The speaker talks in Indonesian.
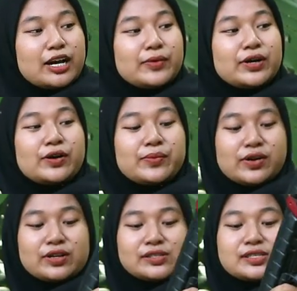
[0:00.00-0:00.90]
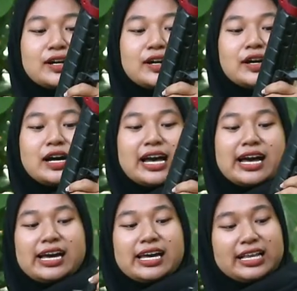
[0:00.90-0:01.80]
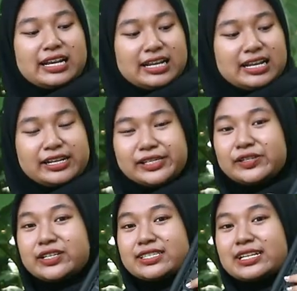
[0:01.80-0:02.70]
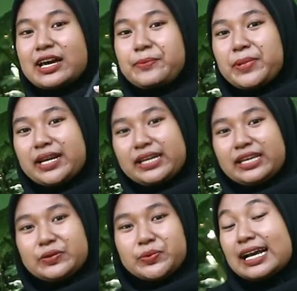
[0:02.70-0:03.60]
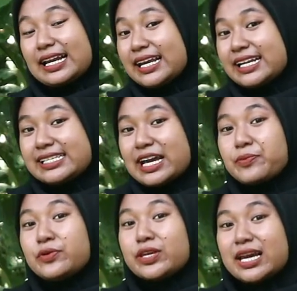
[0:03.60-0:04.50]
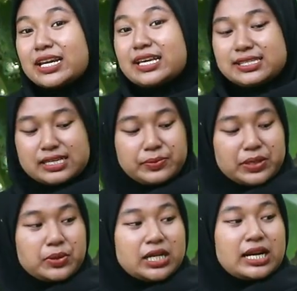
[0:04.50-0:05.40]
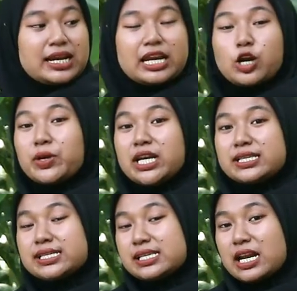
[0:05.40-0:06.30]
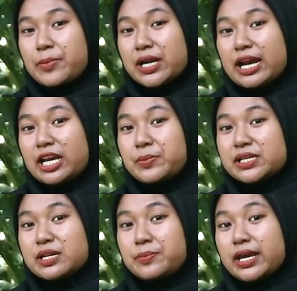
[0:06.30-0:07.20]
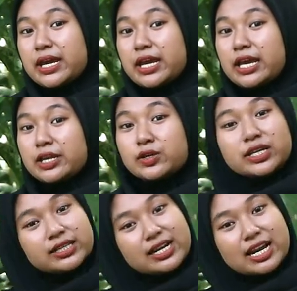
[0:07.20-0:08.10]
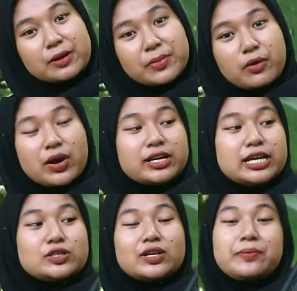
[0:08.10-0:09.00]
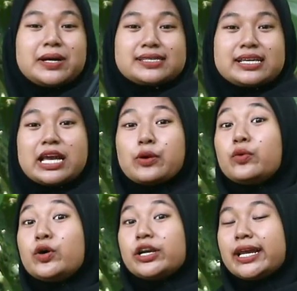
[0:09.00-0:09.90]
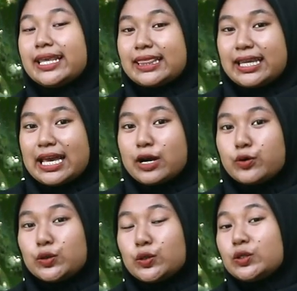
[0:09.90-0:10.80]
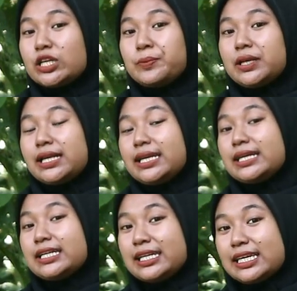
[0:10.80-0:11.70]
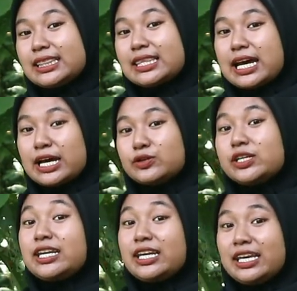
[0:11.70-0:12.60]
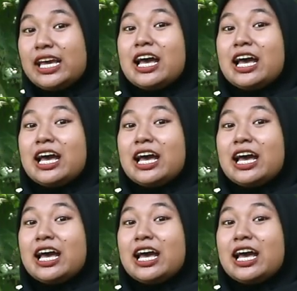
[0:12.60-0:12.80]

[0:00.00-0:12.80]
ngomong-ngomong soal unit senapan itu Kali ini saya punya nih sobat bediler rekomendasi senapan angin PCP Unit keren, mewah dan juga pastinya worth it ya Untuk dibeli di tahun ini